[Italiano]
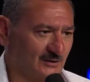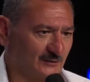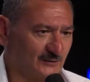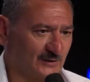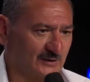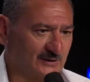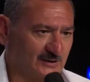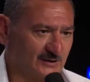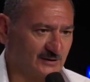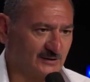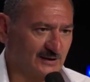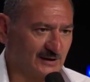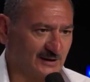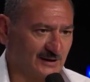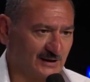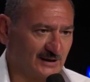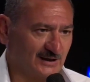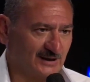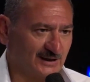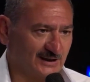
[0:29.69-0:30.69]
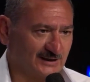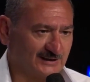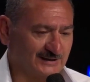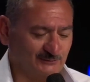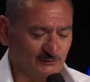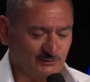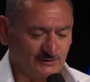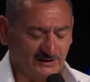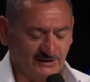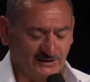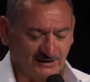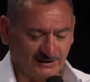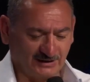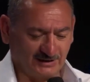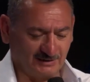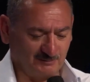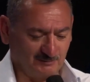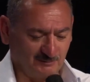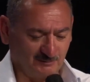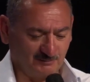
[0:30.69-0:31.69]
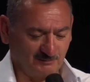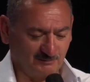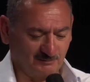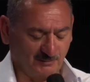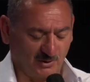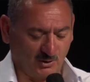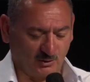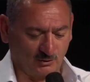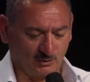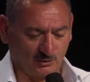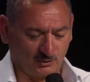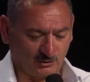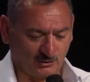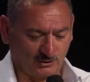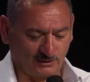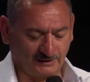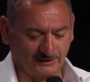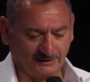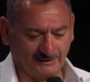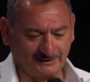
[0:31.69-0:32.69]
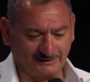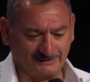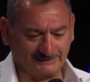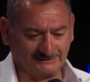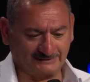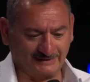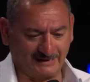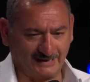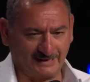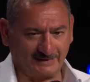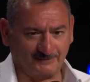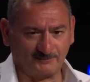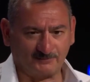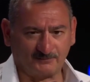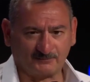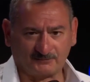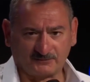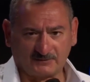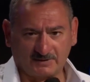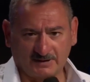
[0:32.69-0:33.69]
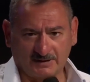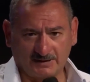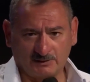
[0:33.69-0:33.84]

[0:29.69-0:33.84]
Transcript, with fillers: eh, fenicia e devo dire che Moloch in realtà